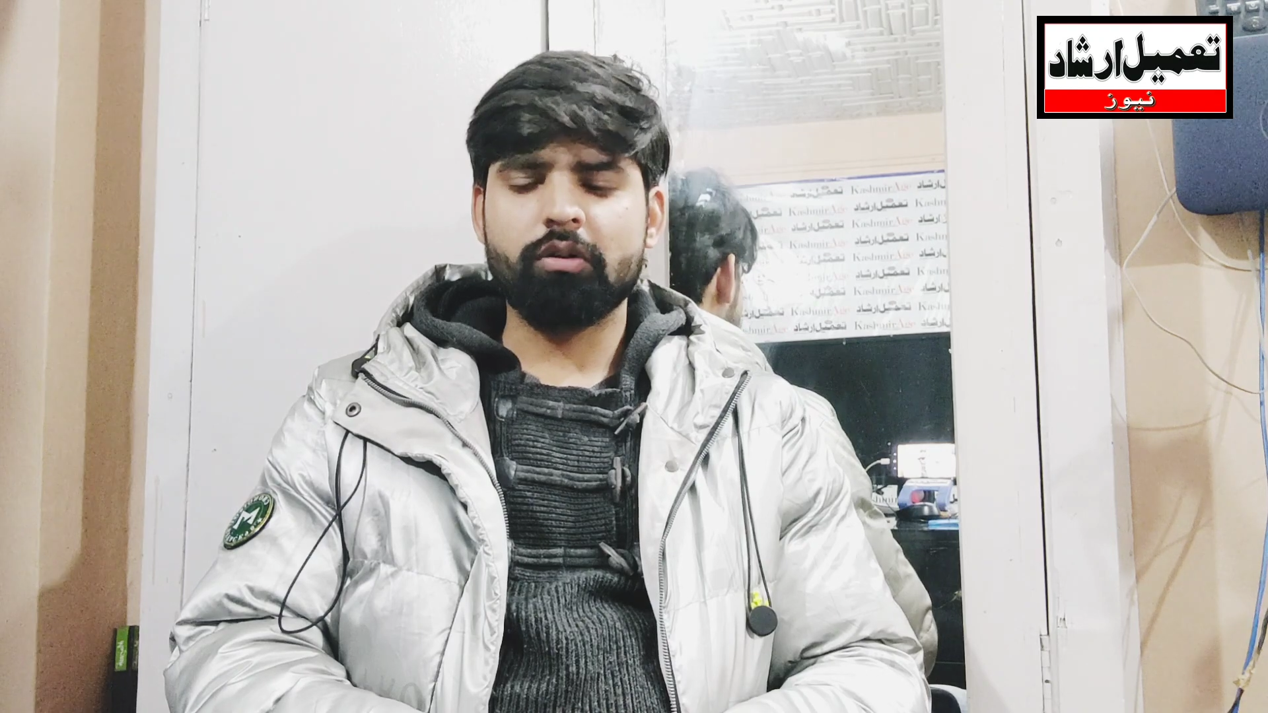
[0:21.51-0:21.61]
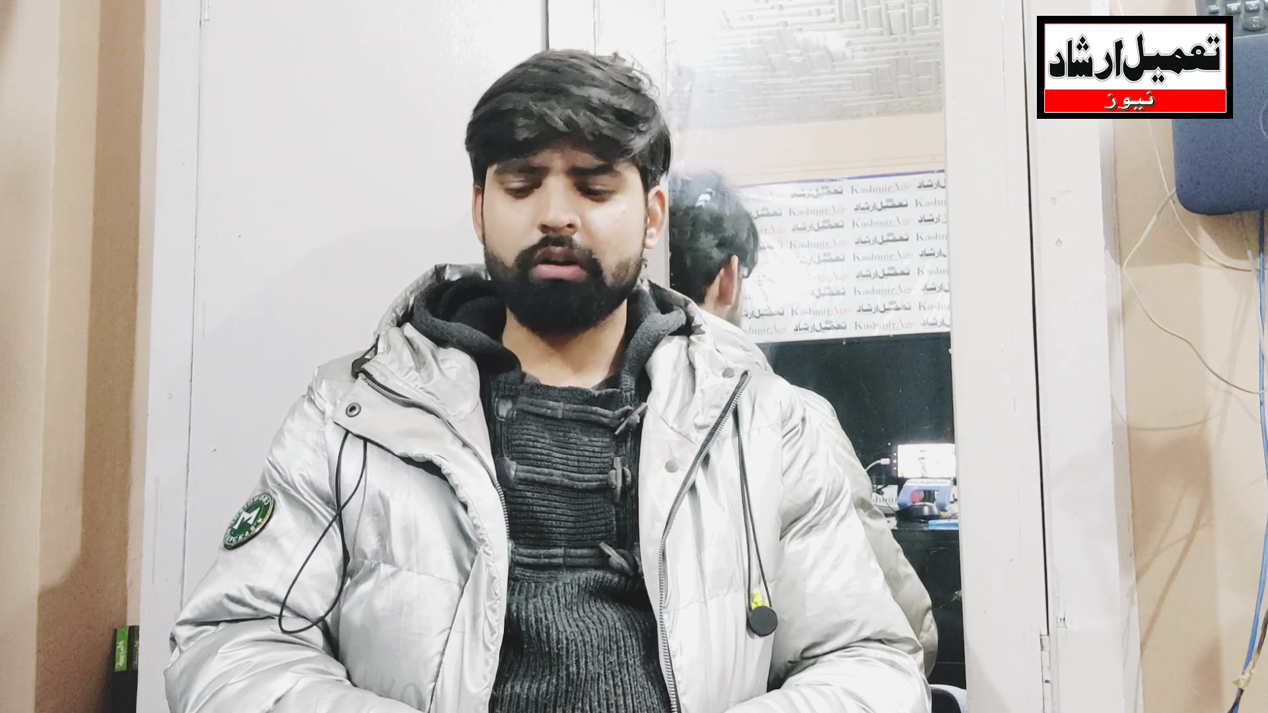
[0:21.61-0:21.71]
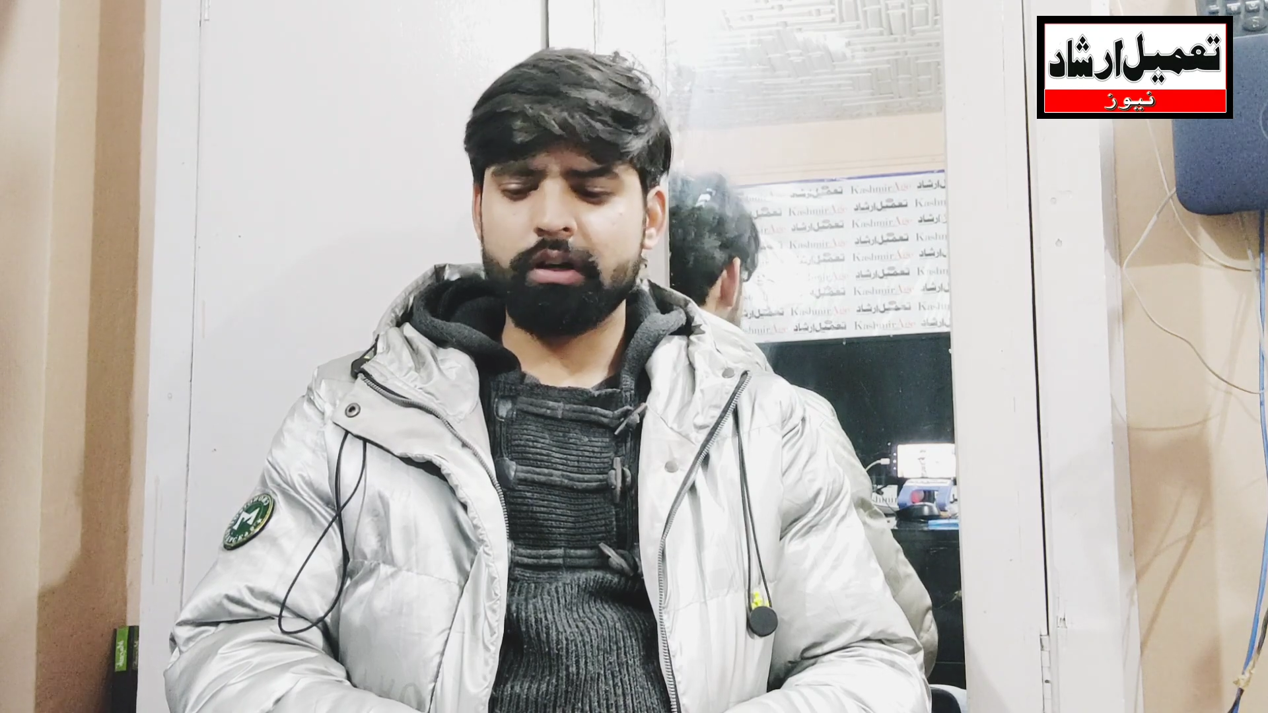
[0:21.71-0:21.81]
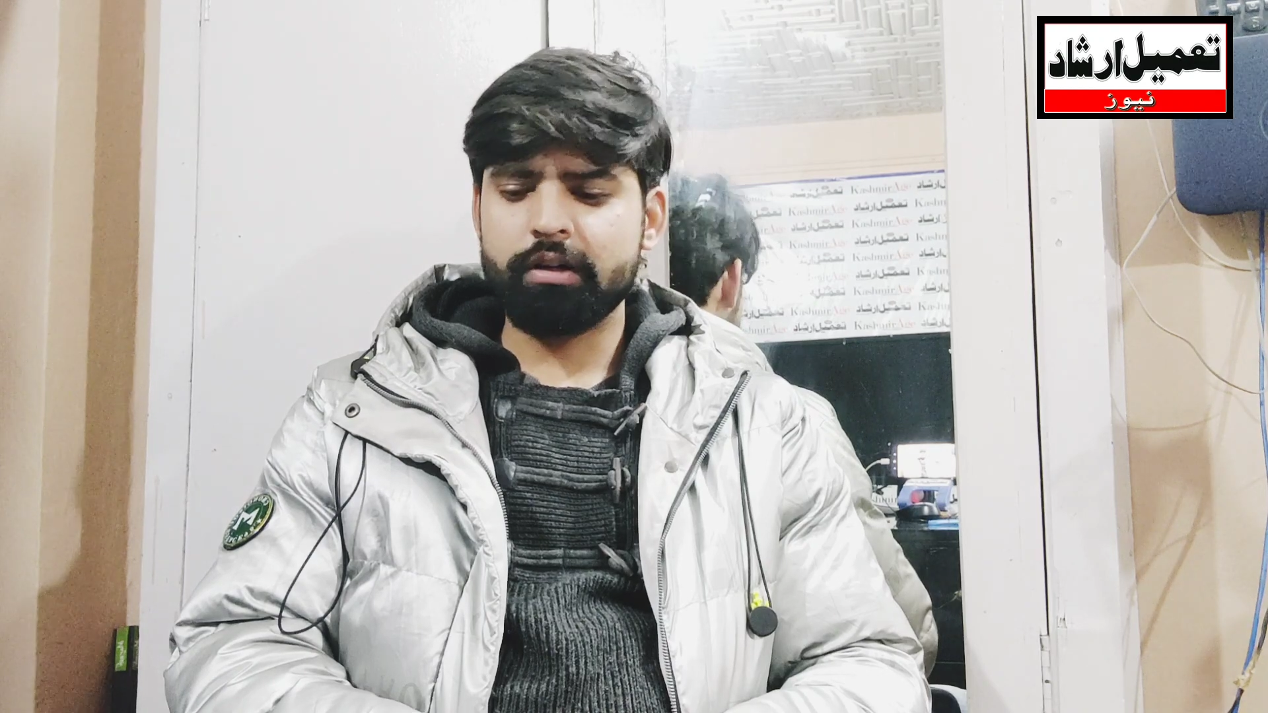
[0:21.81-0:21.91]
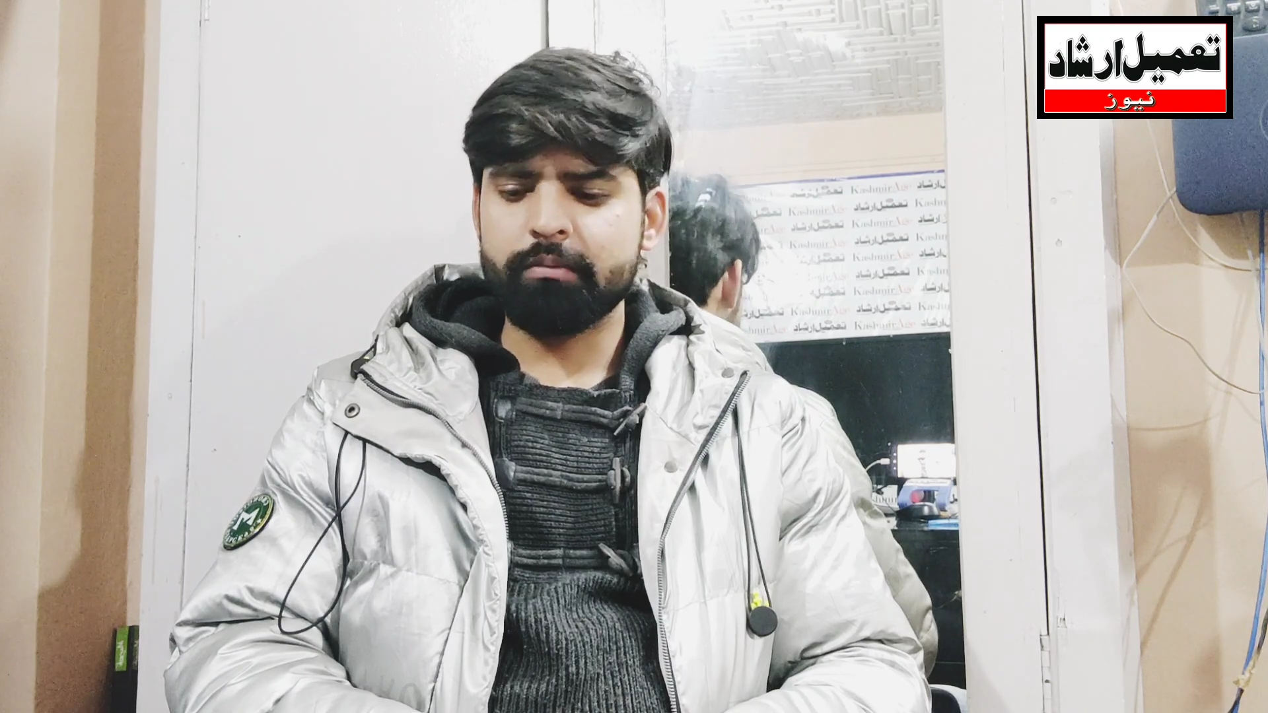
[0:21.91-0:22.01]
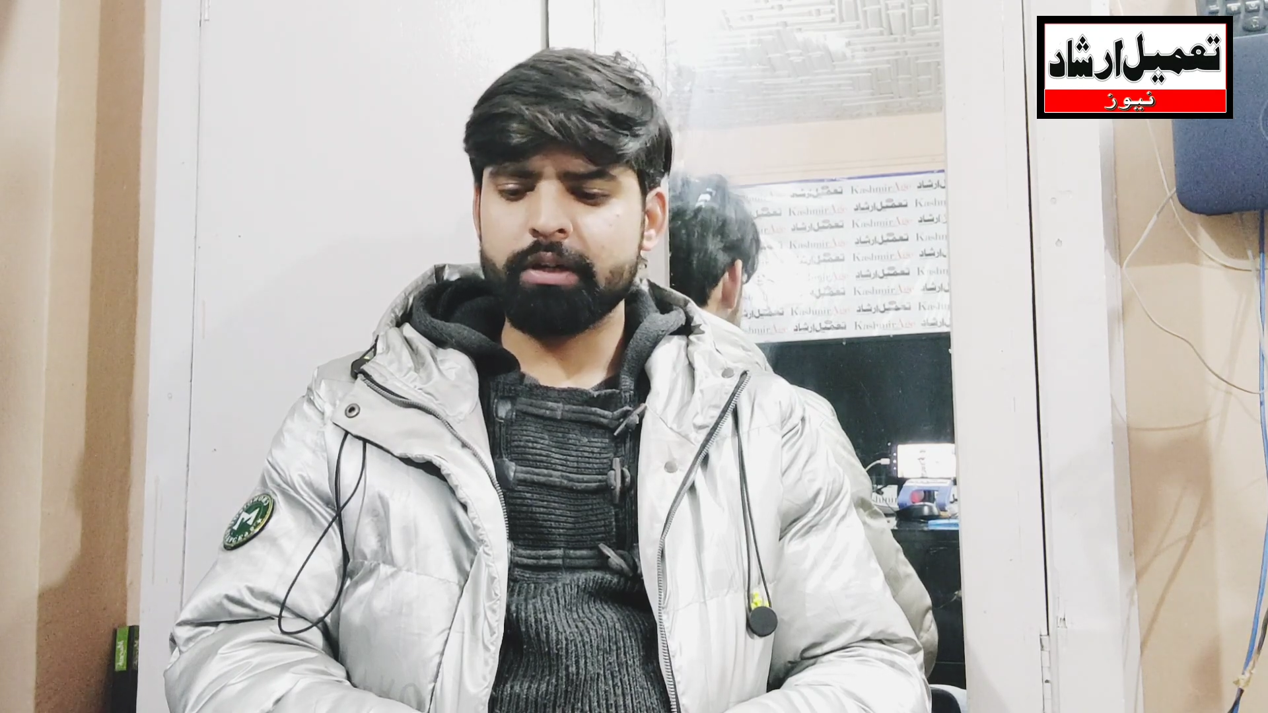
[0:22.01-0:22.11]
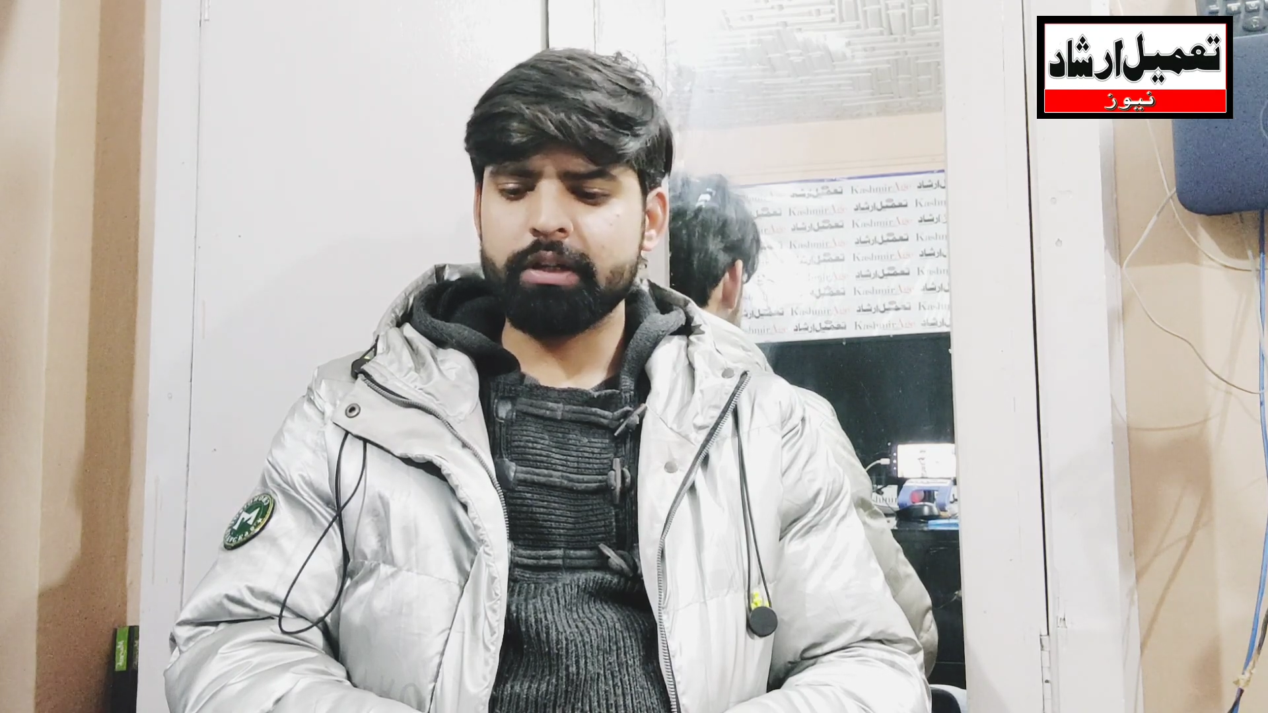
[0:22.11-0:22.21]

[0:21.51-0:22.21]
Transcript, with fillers: कॉर्डन में